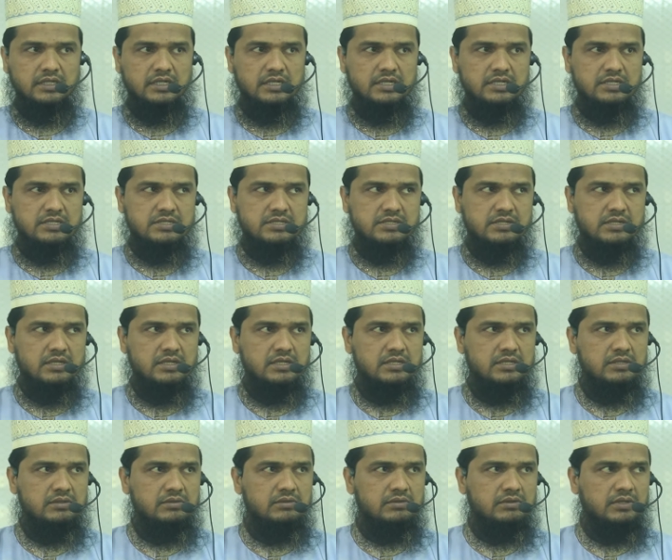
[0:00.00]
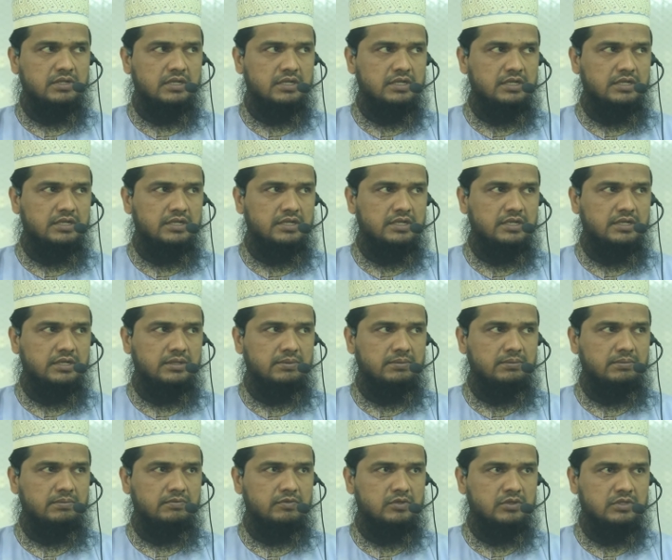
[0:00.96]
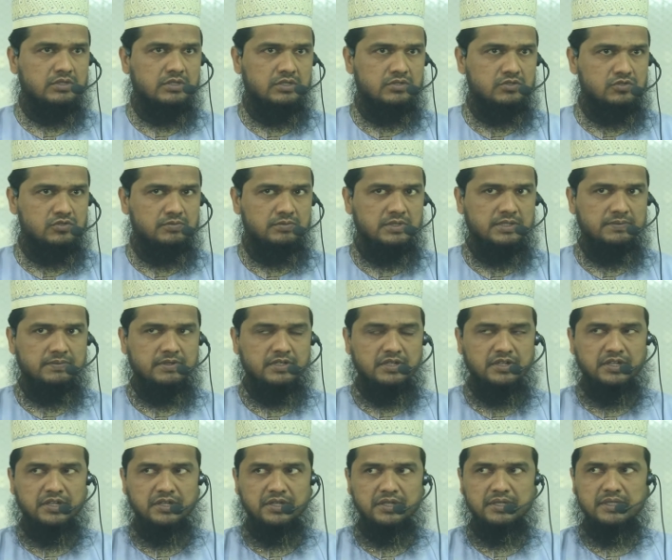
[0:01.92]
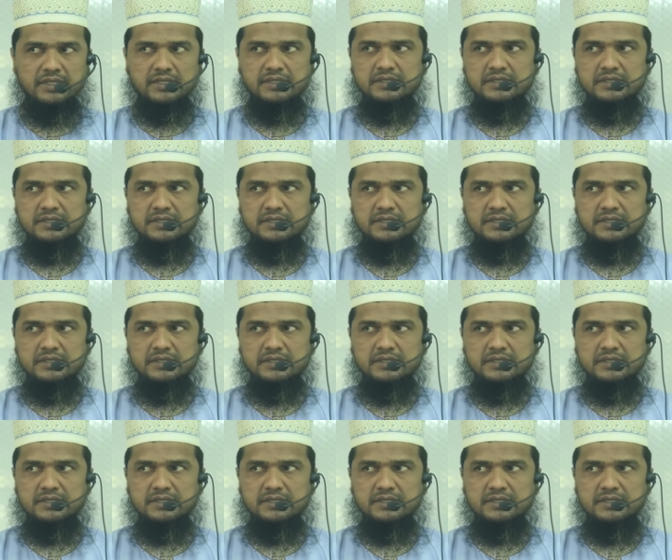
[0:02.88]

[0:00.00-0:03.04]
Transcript: এই সৈয়দুল আয়াম তথা জুমাবারে